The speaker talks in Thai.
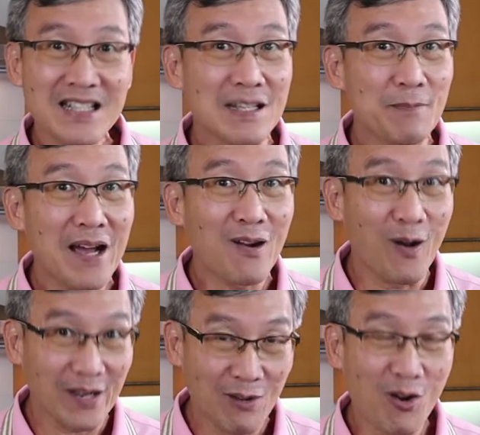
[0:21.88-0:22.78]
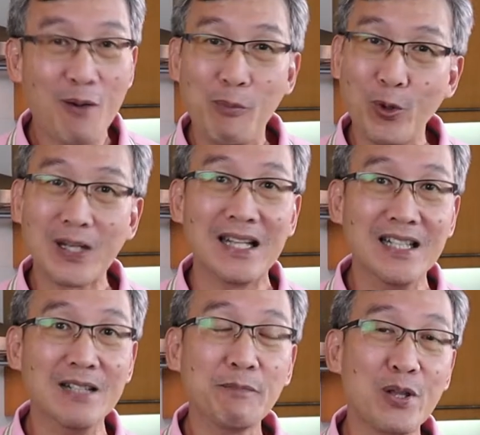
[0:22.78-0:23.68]
สัปดาห์ก่อนเราก็พูดกัน
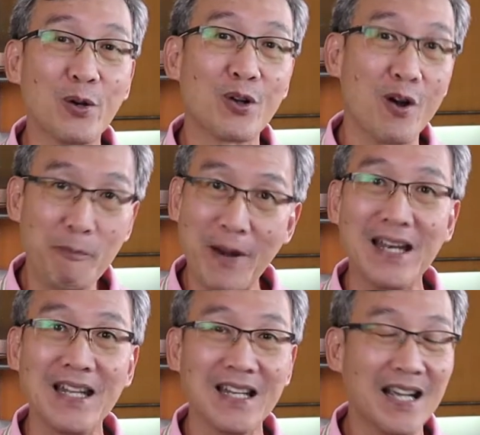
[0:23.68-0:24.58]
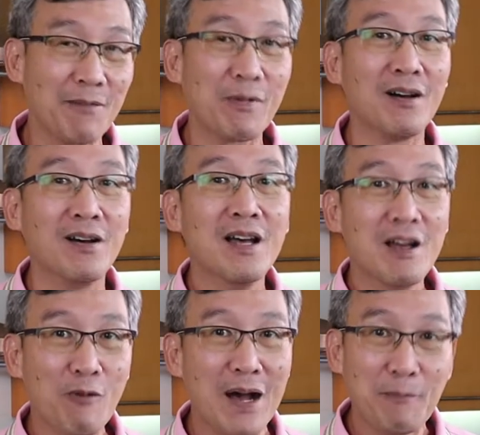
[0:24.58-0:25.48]
ถึงประโยชน์ของปลานินนะครับ
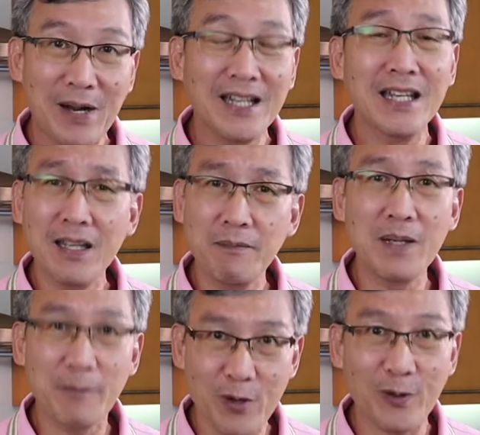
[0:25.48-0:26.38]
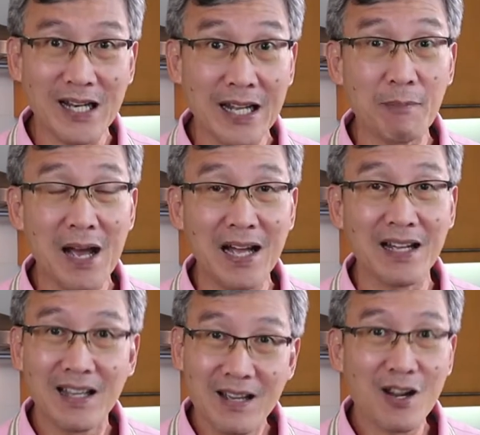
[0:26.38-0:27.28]
ว่าปลานิลนี้มีประโยชน์อะไรกันบ้าง
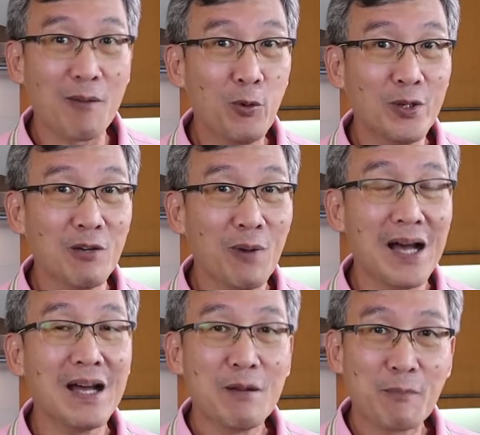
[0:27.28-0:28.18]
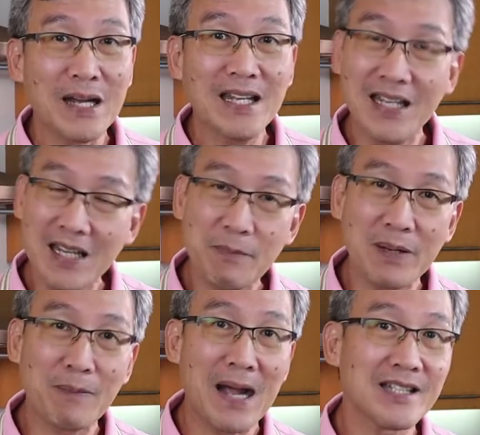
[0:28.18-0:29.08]
ก็พูดถึงว่าปลานิลนี้เป็น
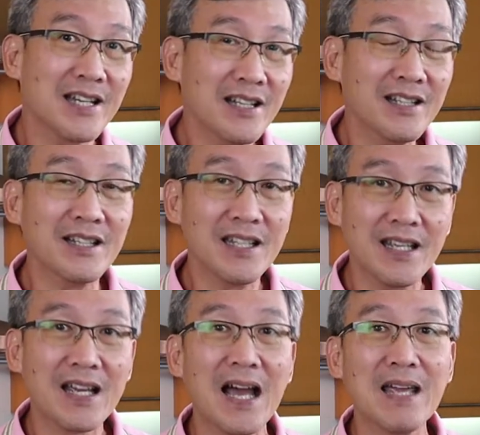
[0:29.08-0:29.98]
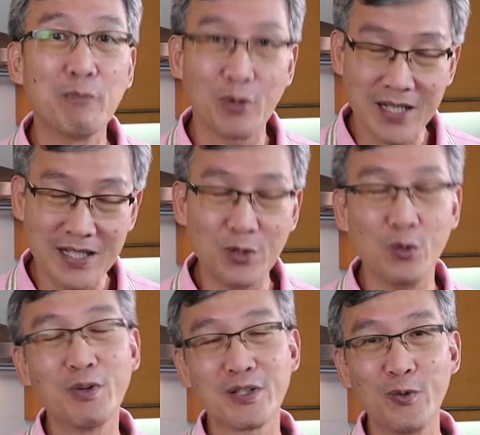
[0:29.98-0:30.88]
ปลาชนิดหนึ่งที่ให้โปรตีนสูง
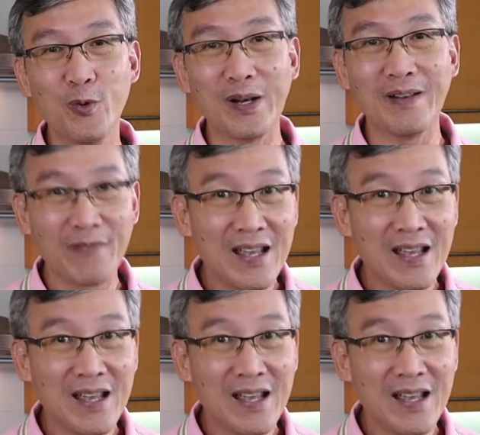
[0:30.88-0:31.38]
พอสมควร